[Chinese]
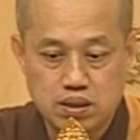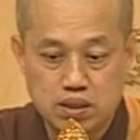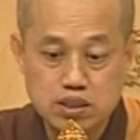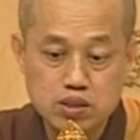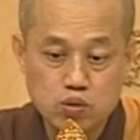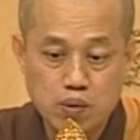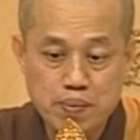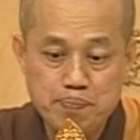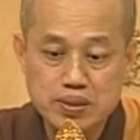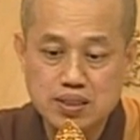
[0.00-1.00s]
可是我
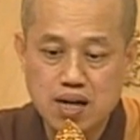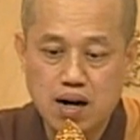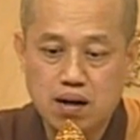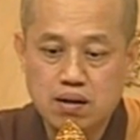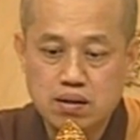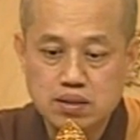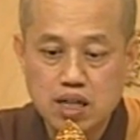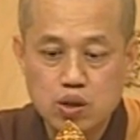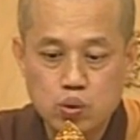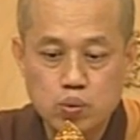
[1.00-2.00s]
们不知道，
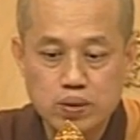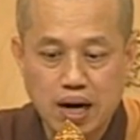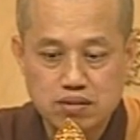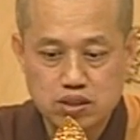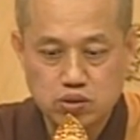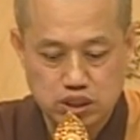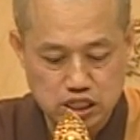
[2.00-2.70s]
这个苦恼是就是